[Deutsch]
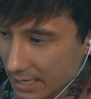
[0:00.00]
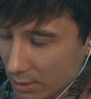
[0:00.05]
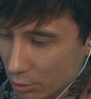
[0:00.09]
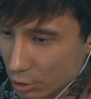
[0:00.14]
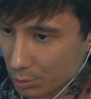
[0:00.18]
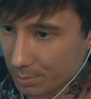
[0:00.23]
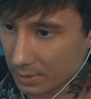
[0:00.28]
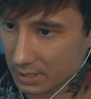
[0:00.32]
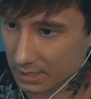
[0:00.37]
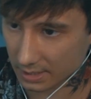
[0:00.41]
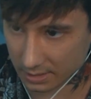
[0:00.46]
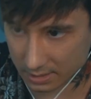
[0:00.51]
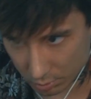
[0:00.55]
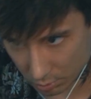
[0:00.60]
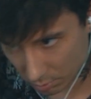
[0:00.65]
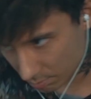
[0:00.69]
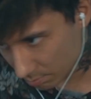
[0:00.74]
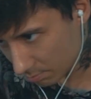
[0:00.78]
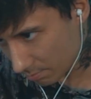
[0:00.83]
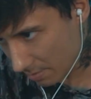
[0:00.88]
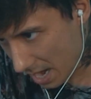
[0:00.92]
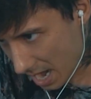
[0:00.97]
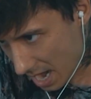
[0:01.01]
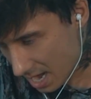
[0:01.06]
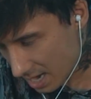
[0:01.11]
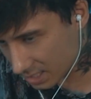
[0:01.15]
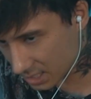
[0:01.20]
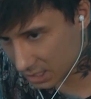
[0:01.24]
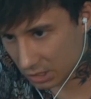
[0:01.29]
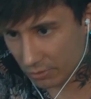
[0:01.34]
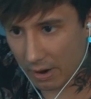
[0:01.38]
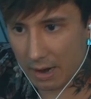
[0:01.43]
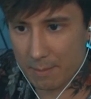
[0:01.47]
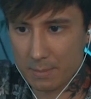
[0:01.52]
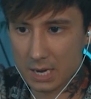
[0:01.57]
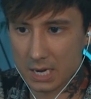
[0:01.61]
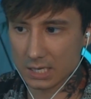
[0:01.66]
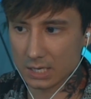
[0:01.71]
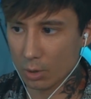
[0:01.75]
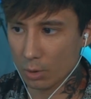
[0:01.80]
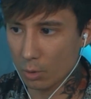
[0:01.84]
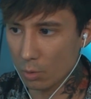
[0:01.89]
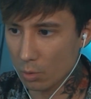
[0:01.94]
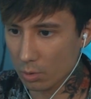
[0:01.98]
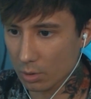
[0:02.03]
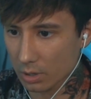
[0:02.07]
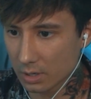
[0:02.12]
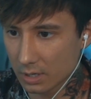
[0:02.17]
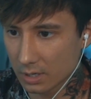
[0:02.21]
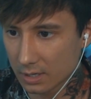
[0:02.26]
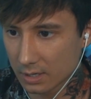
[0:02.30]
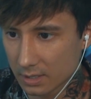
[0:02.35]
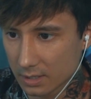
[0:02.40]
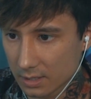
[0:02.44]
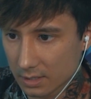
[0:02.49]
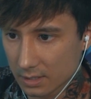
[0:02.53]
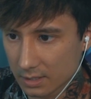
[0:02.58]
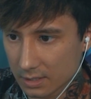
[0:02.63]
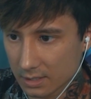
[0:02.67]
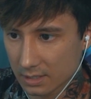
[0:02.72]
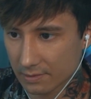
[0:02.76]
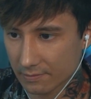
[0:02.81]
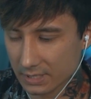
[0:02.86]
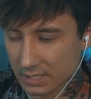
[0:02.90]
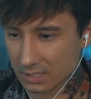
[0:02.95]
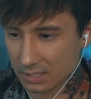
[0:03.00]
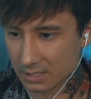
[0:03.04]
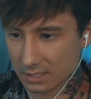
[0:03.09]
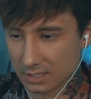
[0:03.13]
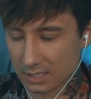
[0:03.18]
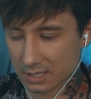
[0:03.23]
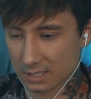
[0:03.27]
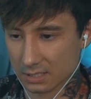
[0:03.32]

Dennoch springt er jetzt so Met, zwei Meter hoch. Was ist